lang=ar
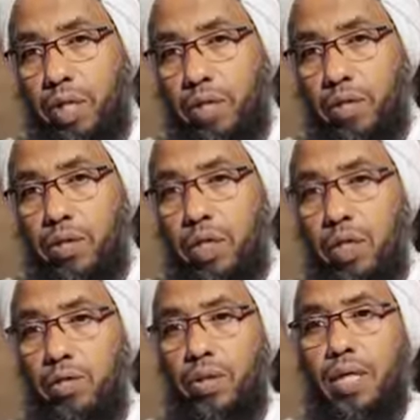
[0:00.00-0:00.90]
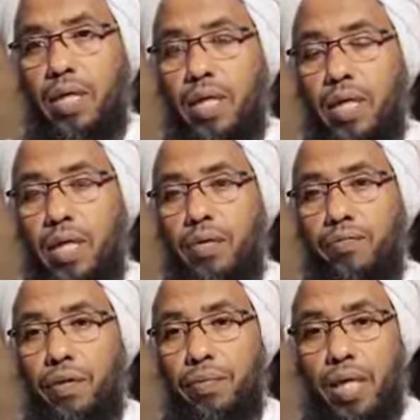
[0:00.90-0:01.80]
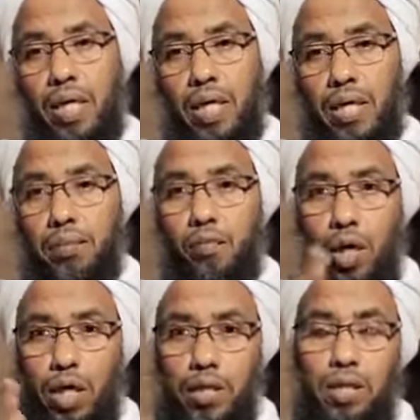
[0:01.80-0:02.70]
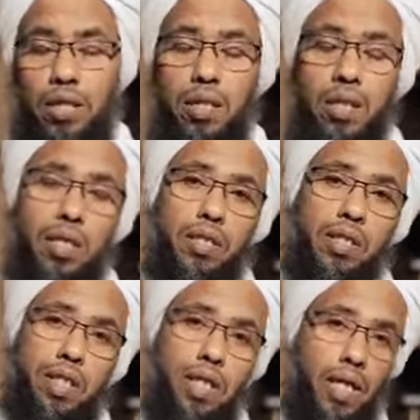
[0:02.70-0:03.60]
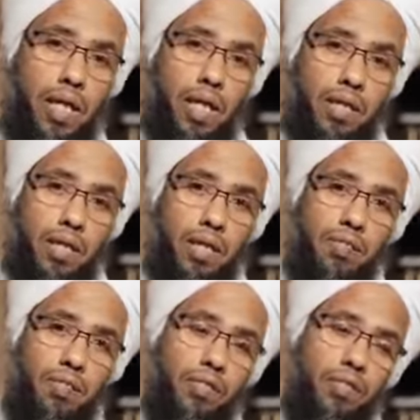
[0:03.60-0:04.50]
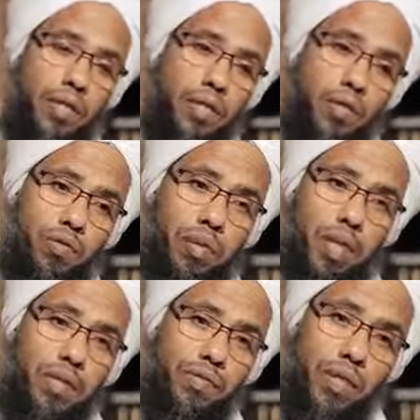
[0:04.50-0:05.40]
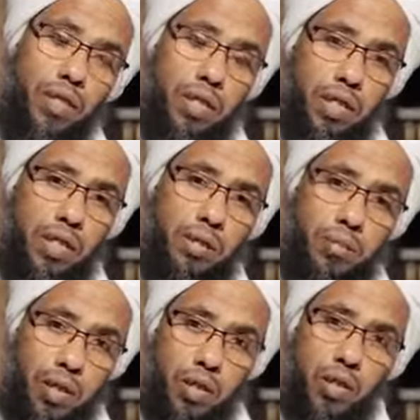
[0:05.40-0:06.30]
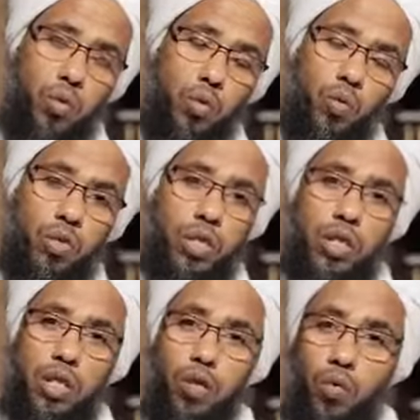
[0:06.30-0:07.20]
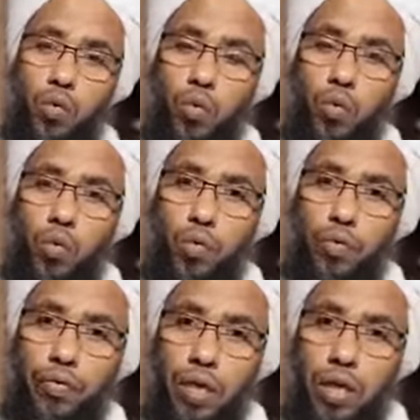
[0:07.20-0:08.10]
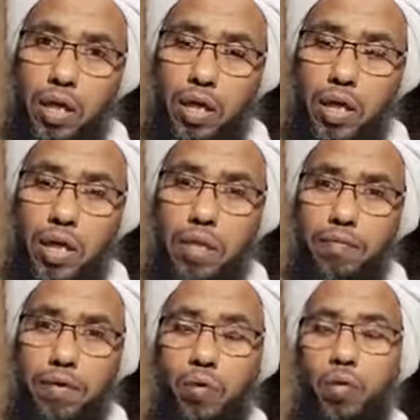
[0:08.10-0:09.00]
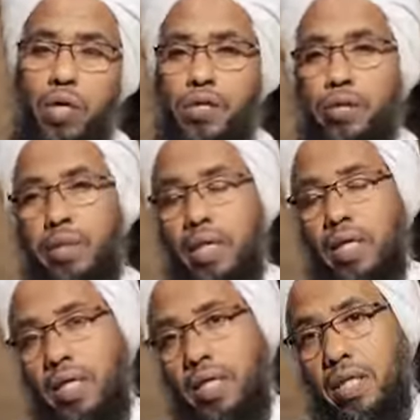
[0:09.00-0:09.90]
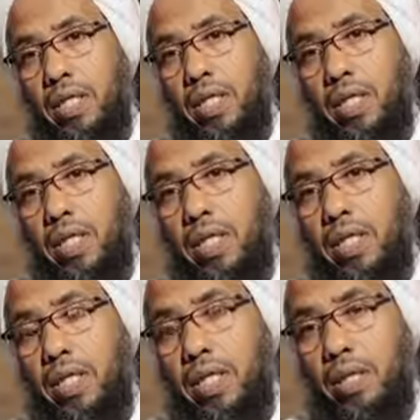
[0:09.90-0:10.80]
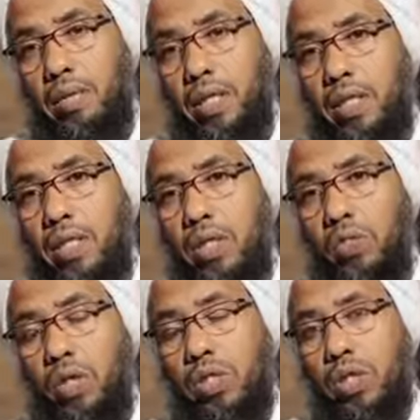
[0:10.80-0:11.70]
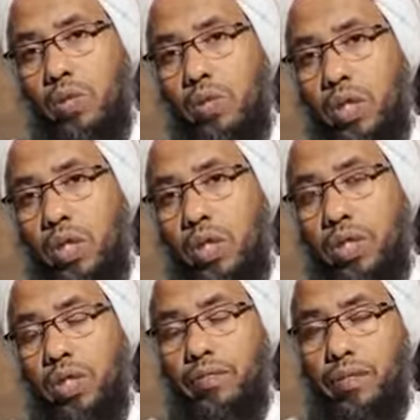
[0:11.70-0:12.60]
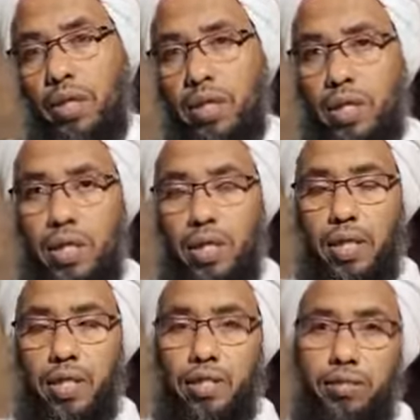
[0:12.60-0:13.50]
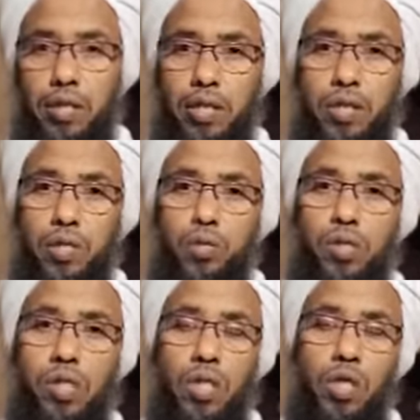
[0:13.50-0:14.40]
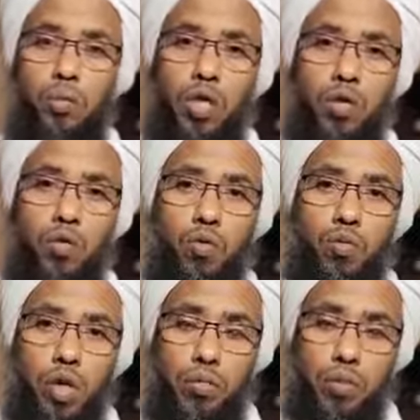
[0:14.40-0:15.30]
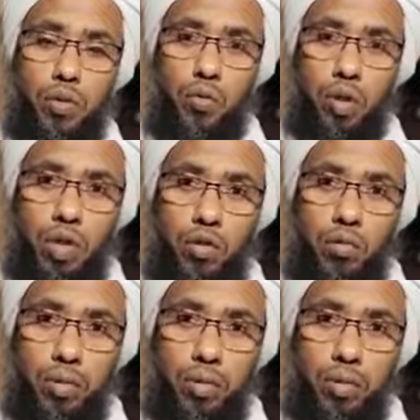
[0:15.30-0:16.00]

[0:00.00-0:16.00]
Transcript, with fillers: الأرض أو إذا كان في مكان معد لقضاء الحاجة فإنه بعد فراغه بعد خروجه يقول غفرانك فلنواظب على هذه الكلمة وأسأل الله أن يغفر لنا أجمعين والسلام عليكم ورحمة الله